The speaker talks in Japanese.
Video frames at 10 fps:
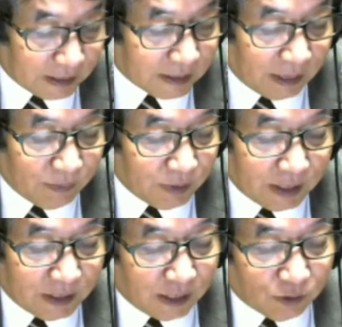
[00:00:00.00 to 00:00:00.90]
し神が
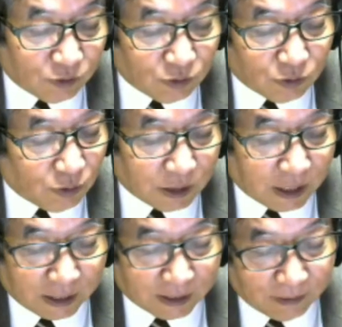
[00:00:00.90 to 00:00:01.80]
いないという方に
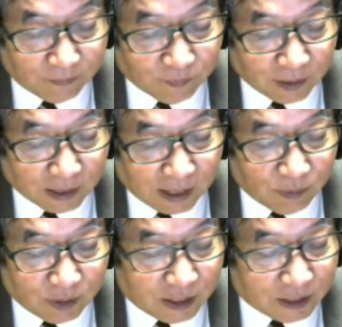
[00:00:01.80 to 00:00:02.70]
かけて
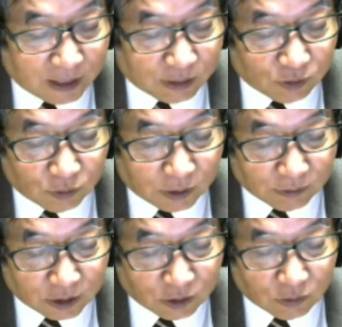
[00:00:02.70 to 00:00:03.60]
神がいたらどうなる
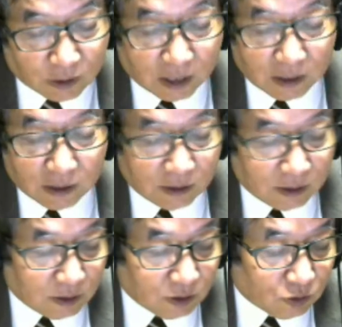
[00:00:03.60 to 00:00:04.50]
でしょうか
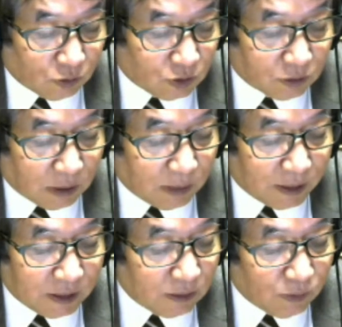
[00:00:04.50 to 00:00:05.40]
損失はあま
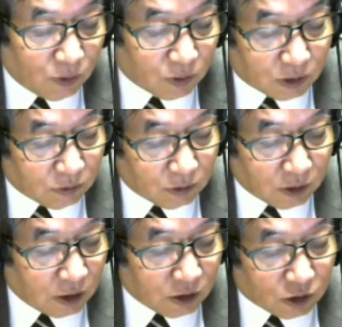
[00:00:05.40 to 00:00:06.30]
りにも大きく
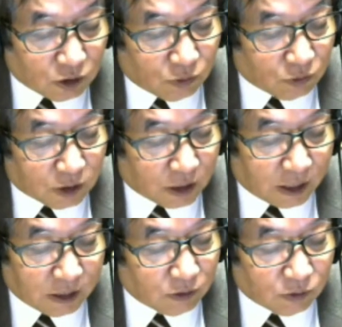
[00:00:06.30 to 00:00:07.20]
死後の世
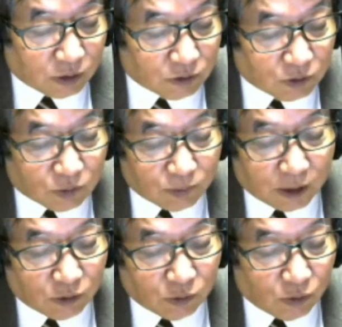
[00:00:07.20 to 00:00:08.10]
界で受ける全
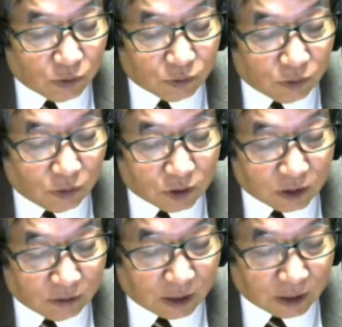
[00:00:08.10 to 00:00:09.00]
ての幸福を
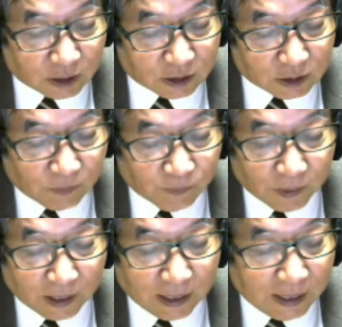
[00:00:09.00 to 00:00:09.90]
失うからです
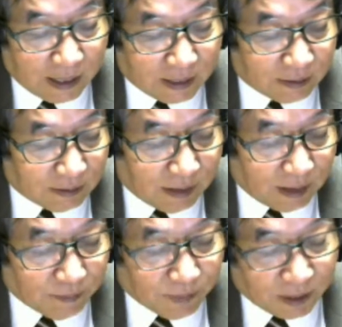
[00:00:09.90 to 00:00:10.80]
あなたは
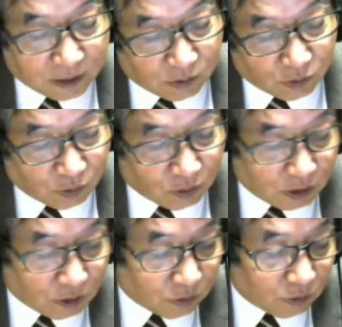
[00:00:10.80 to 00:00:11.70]
パンセの問い
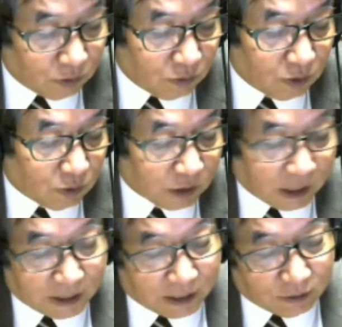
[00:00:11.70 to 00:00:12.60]
にどのように
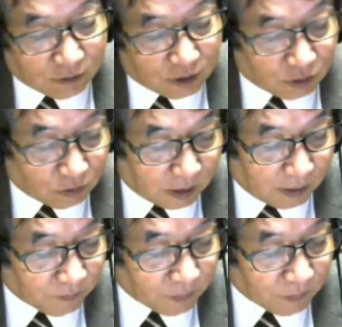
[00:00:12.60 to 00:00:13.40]
答えられるでしょうか